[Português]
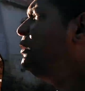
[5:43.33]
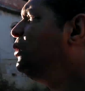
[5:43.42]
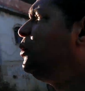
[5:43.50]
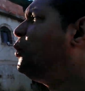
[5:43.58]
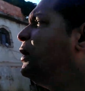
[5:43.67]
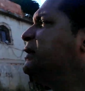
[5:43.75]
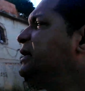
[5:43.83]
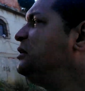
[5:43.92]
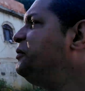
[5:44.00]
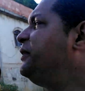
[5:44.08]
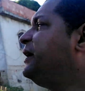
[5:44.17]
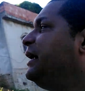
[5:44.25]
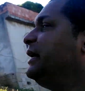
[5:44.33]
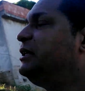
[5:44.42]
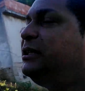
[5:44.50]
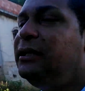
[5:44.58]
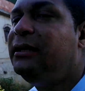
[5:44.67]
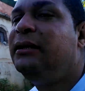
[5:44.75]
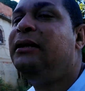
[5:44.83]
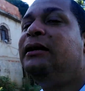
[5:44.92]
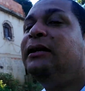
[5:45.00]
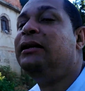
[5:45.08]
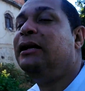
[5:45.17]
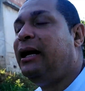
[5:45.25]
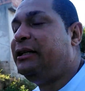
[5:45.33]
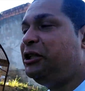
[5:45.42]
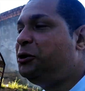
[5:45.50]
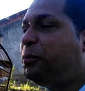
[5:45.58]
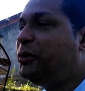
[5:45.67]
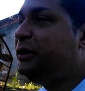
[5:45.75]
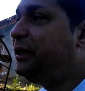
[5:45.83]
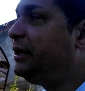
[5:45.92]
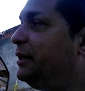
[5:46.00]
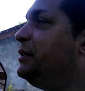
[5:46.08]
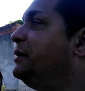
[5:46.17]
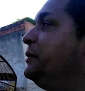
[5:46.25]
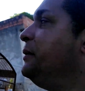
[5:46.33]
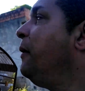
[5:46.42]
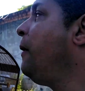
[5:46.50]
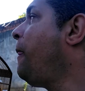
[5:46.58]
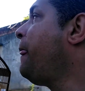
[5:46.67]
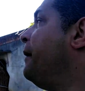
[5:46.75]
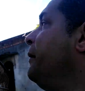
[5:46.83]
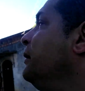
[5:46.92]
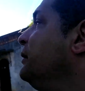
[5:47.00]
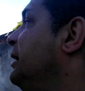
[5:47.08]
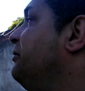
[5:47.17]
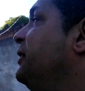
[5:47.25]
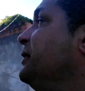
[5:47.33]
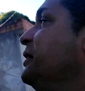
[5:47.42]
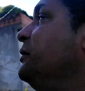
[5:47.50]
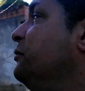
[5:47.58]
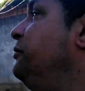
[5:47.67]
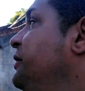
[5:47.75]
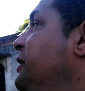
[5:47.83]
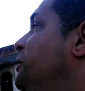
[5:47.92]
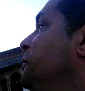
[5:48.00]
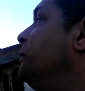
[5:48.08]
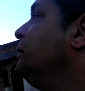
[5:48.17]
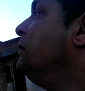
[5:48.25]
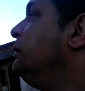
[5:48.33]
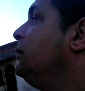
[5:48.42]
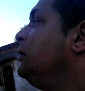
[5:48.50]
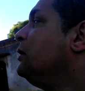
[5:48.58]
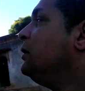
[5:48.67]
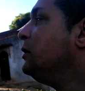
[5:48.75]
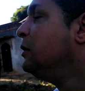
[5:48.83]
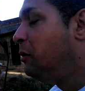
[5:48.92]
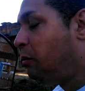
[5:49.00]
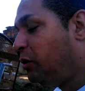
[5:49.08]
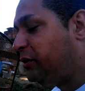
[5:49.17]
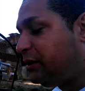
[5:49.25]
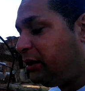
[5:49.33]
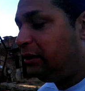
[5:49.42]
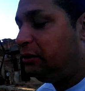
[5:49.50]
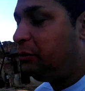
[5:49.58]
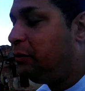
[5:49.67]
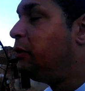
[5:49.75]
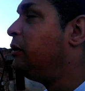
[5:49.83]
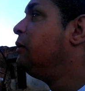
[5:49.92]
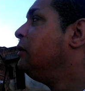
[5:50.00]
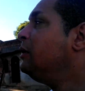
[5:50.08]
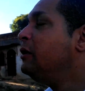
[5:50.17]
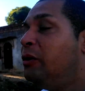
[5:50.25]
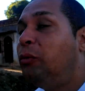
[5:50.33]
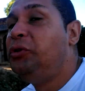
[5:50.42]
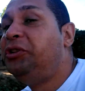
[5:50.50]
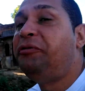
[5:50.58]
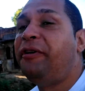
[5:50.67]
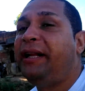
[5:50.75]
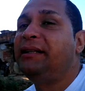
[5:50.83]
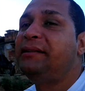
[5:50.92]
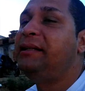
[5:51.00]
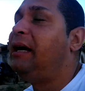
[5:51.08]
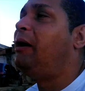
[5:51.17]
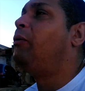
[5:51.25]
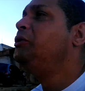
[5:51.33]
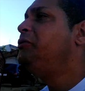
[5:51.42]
o quanto é diferente a gente poder estar tá fazendo um vídeo mostrando um diferencial. O